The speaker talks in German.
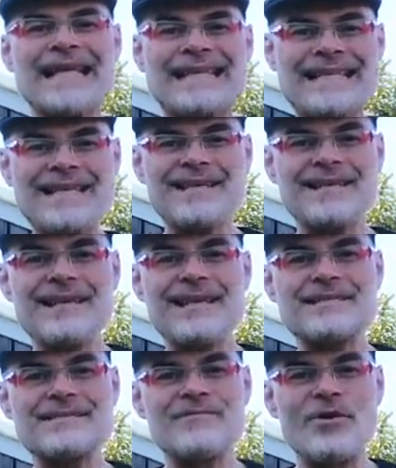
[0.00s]
die ich in den
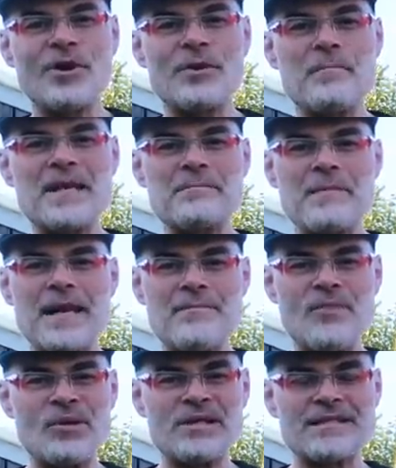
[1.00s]
letzten Wochen mit meinem
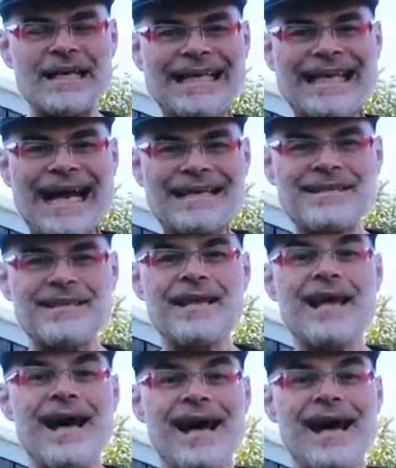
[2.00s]
Model 3 hatte,